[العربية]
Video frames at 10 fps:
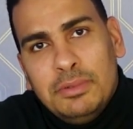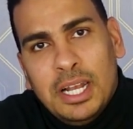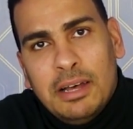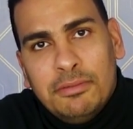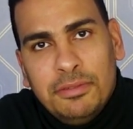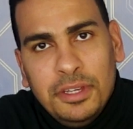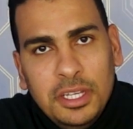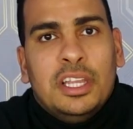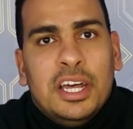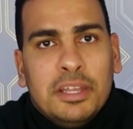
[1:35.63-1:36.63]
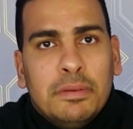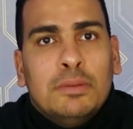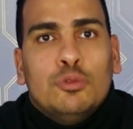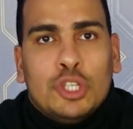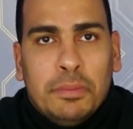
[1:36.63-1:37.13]
يلعب فيه تقريبا
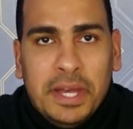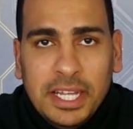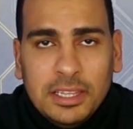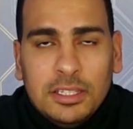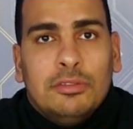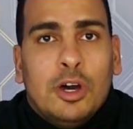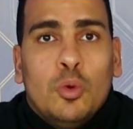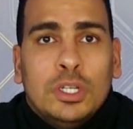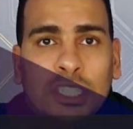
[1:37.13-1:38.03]
مسابقات فهو